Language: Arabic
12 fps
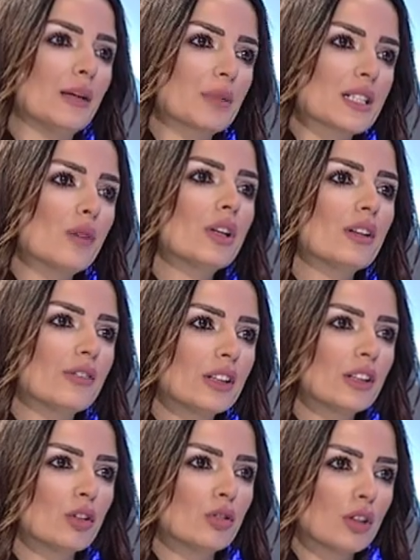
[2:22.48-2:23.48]
بيصور
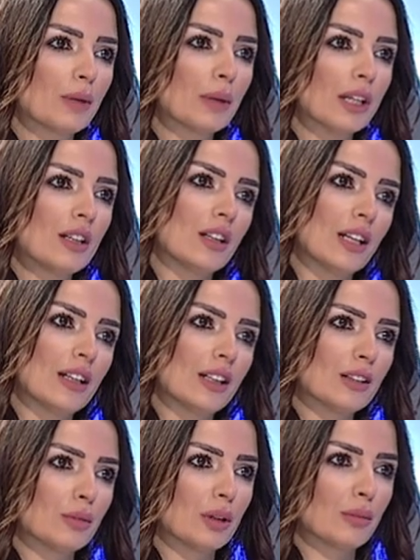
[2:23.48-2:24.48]
الفيديو كمان لا
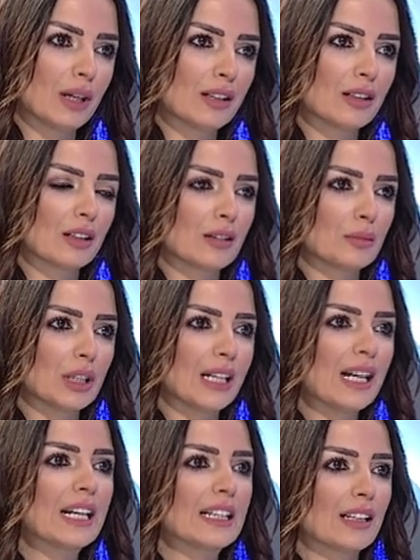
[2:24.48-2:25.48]
نعتبر ما حدا من
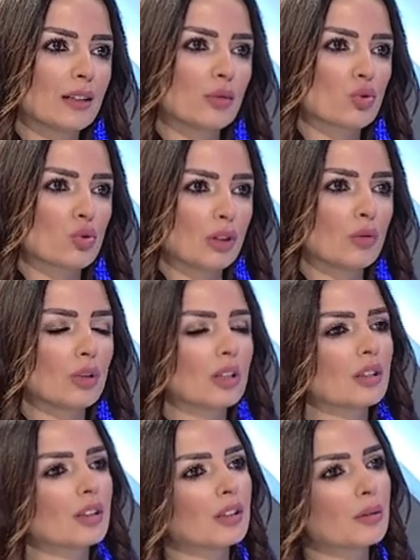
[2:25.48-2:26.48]
الاهل كان موجود او
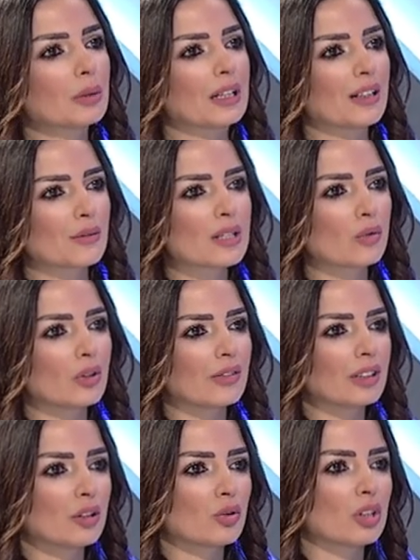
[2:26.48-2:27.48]
الاقارب يلي عم يصور
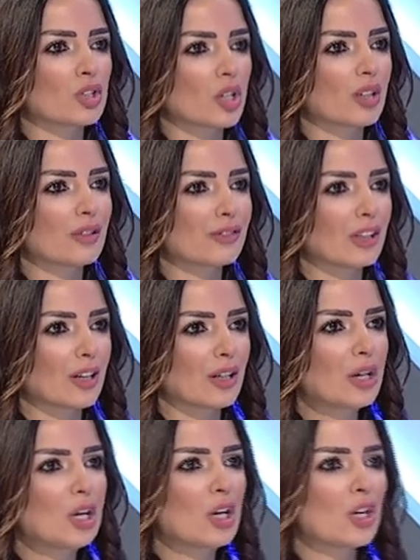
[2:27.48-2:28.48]
الفيديو كان شايف آه،
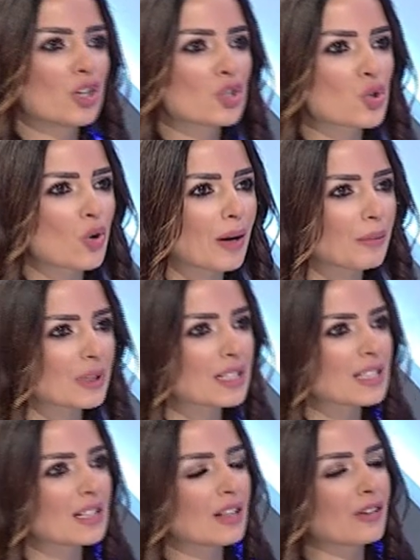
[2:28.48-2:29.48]
شو عم
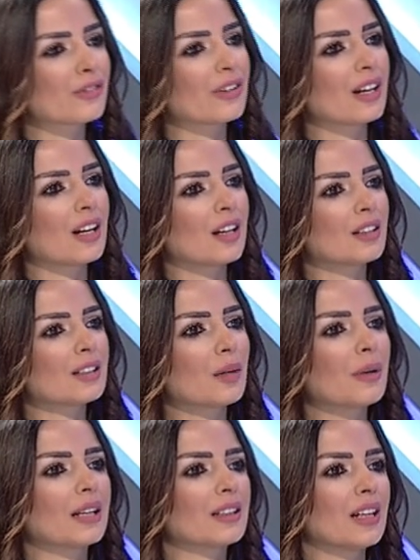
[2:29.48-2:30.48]
بيصير
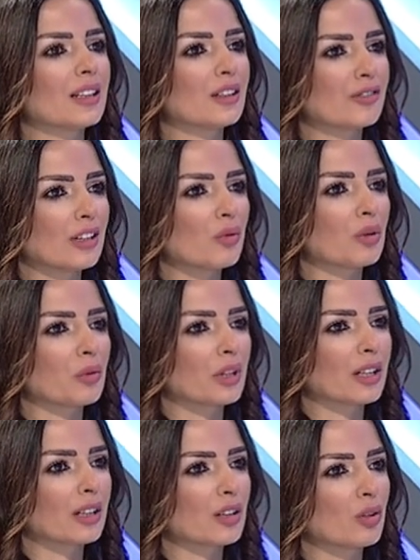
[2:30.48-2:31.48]
فطبعا الهدف الاول
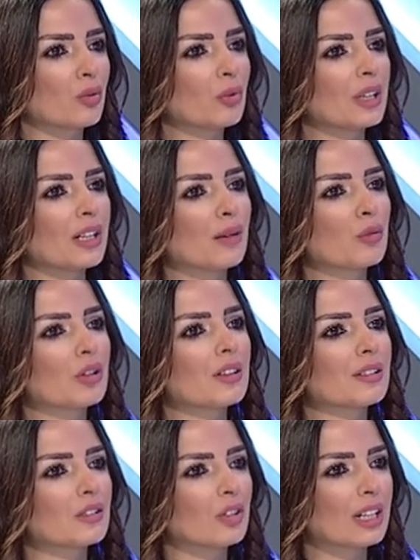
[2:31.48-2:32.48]
والاخير هو
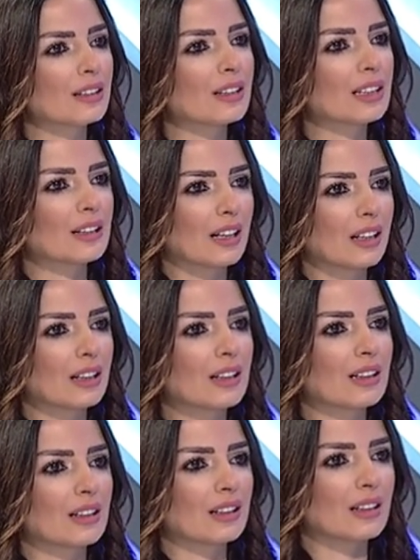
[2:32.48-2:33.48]
يعمل ترندنج
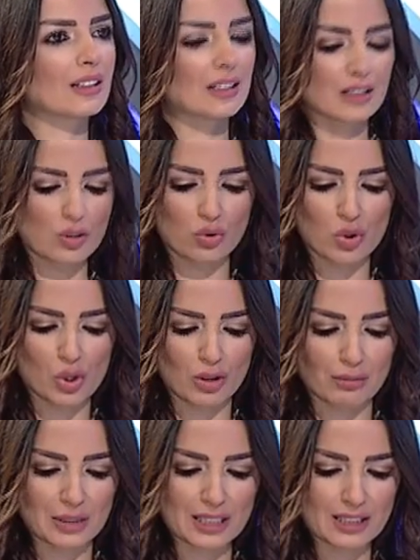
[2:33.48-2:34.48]
على السوشيال
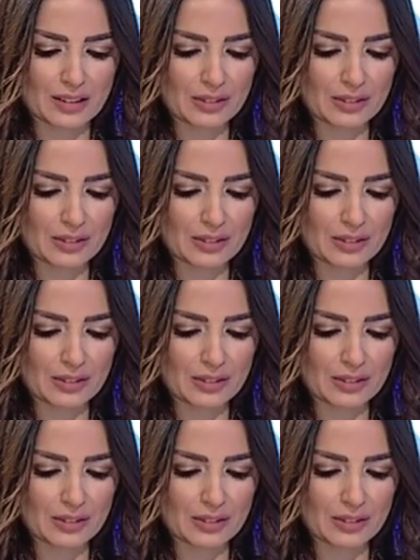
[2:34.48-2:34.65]
ميديا وهيدي